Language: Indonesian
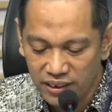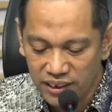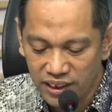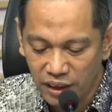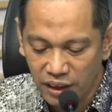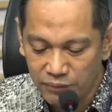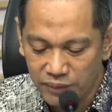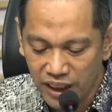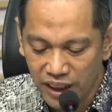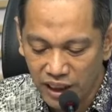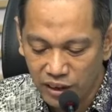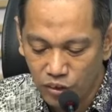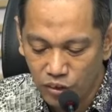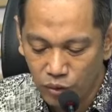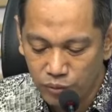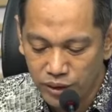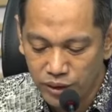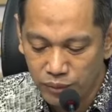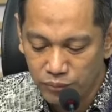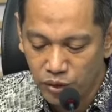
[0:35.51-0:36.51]
tidak pidana
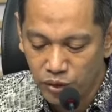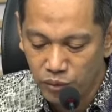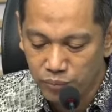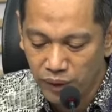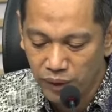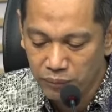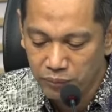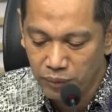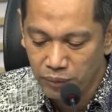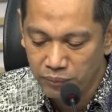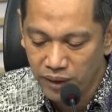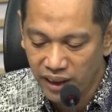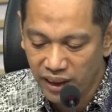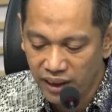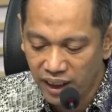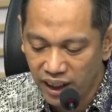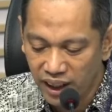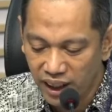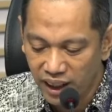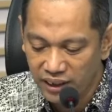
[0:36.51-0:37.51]
korupsi berupa
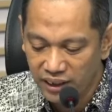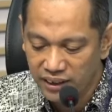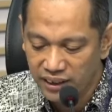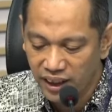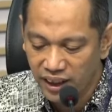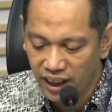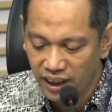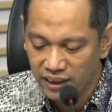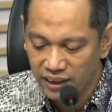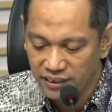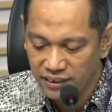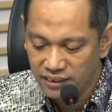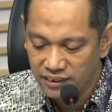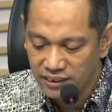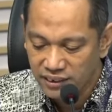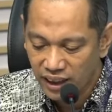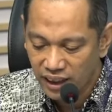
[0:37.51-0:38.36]
pemberian hadiah